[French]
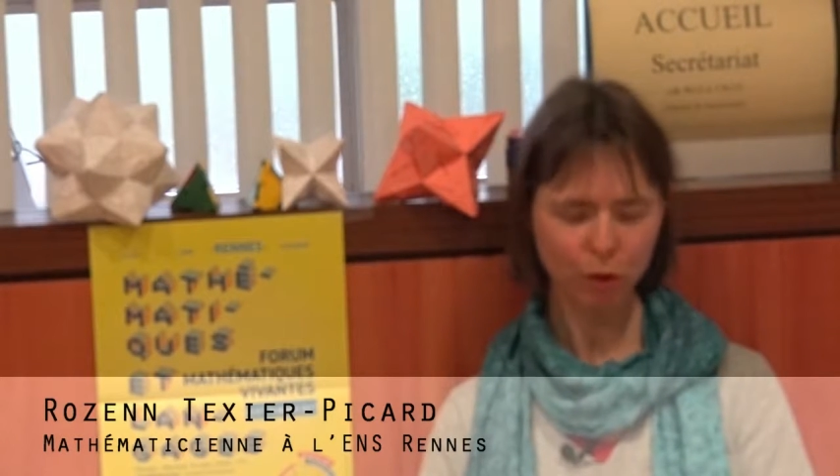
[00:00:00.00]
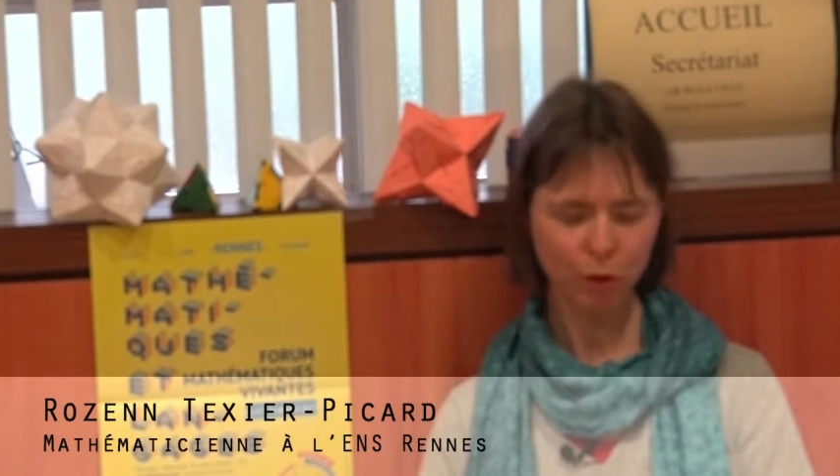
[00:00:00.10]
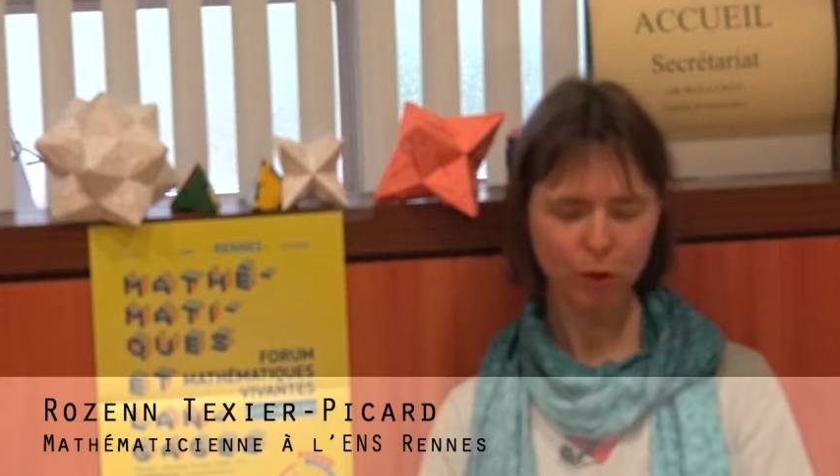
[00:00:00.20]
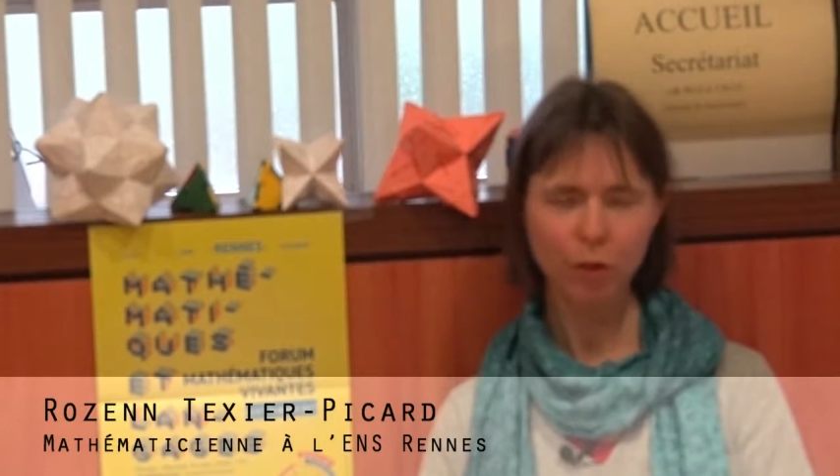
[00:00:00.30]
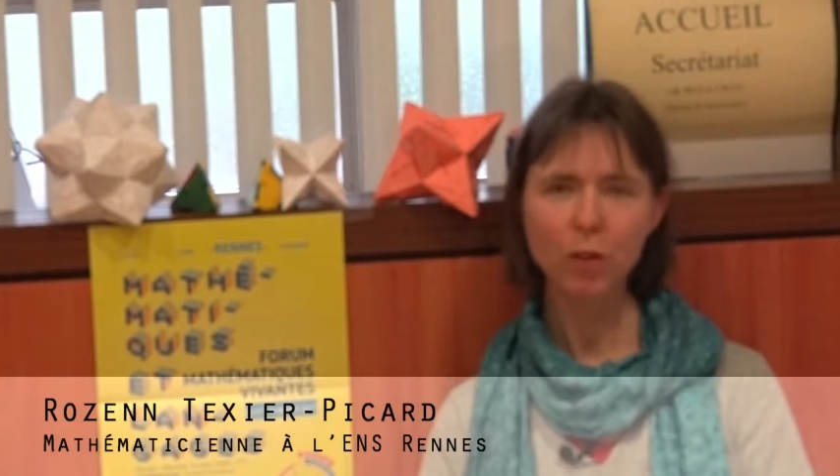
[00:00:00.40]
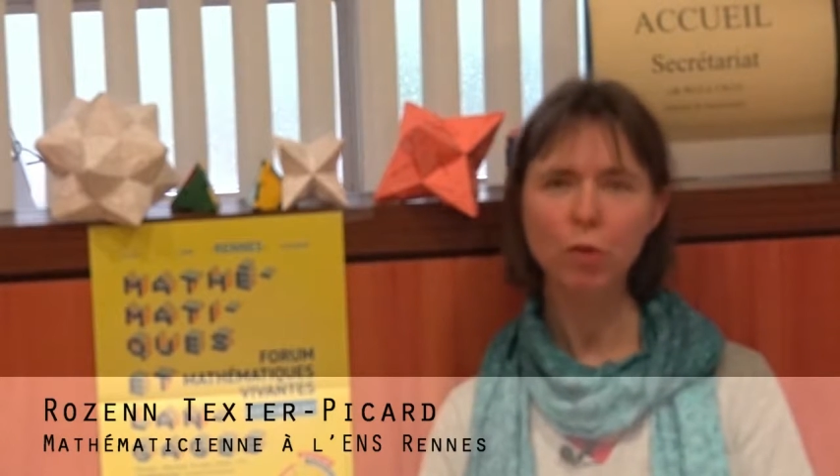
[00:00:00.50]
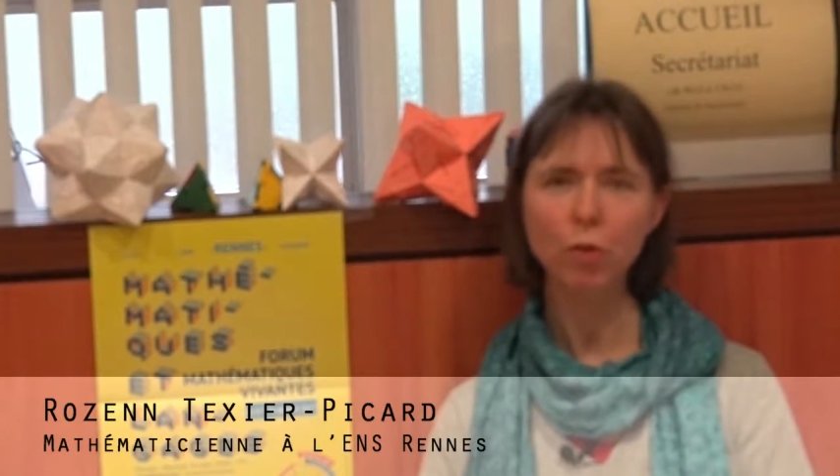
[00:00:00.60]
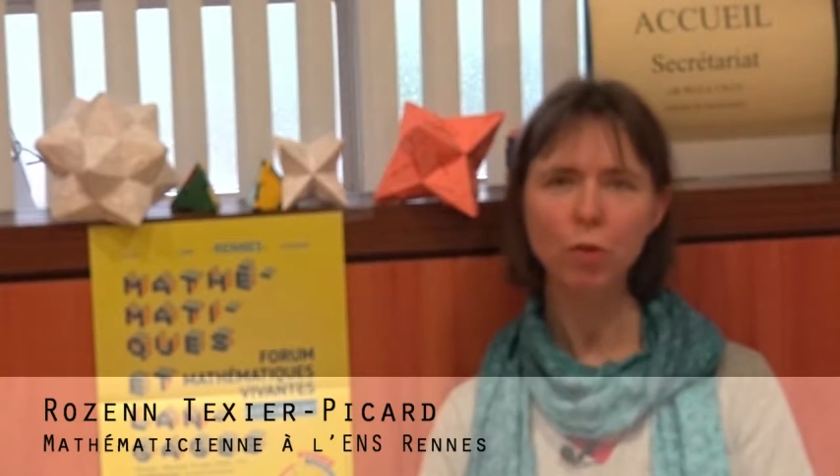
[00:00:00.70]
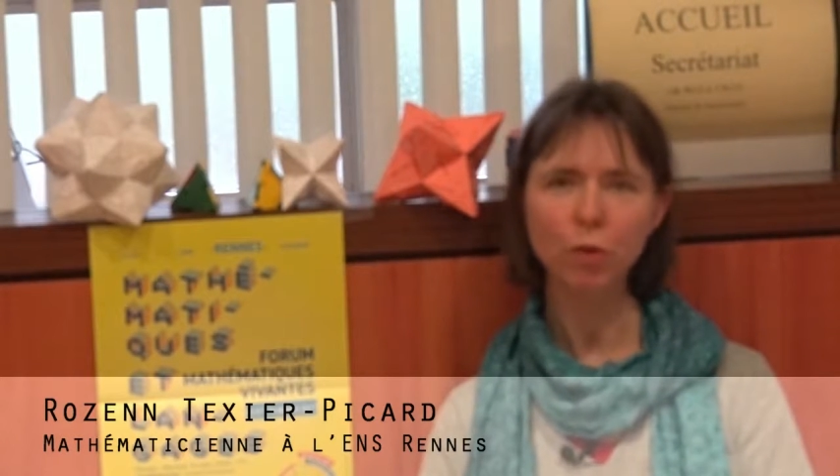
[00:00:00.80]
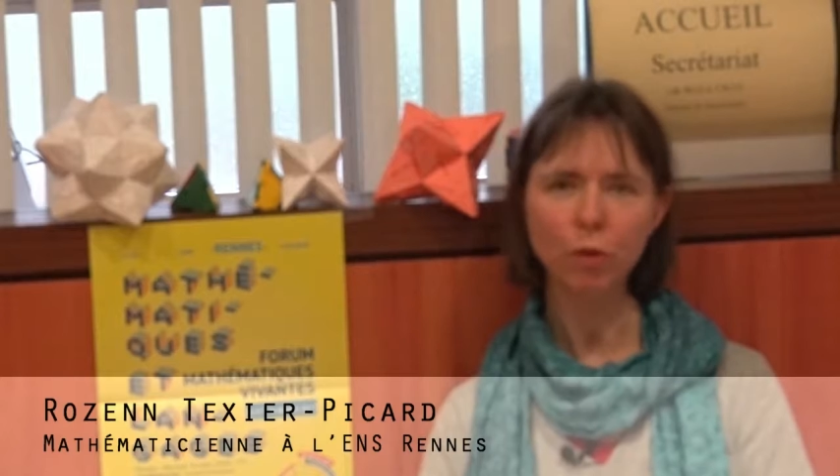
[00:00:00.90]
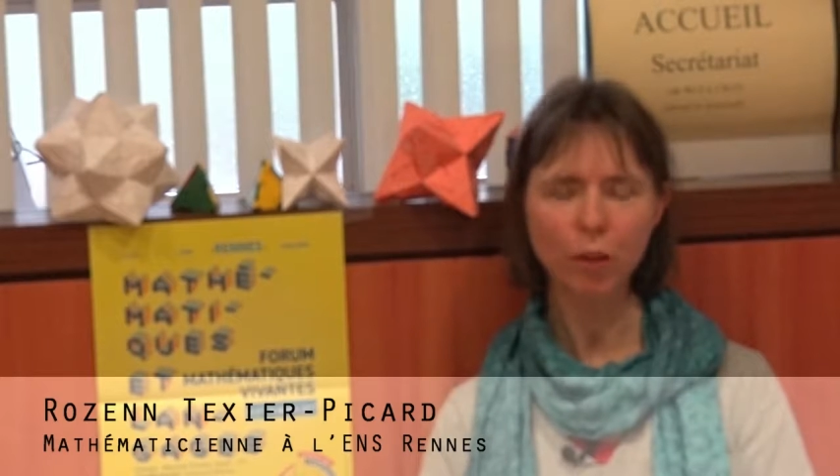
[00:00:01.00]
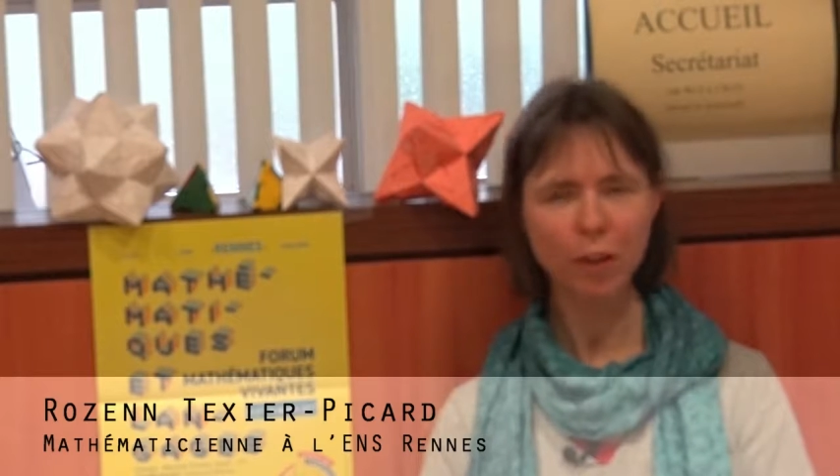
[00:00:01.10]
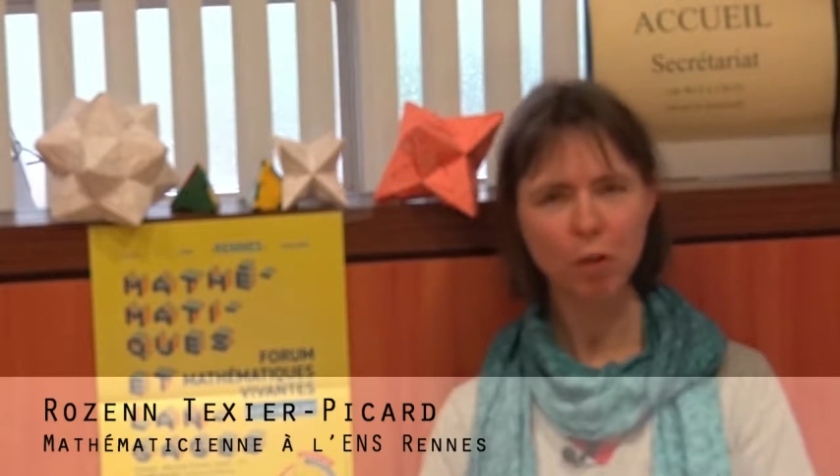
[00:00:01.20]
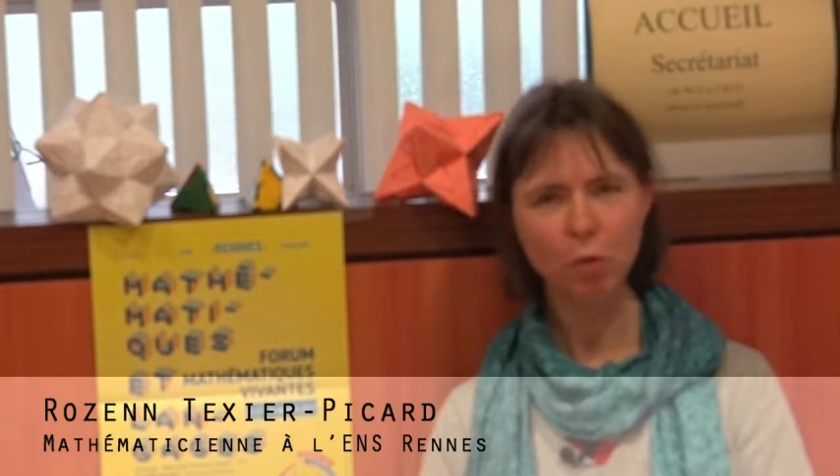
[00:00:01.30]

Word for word: de discussion qui est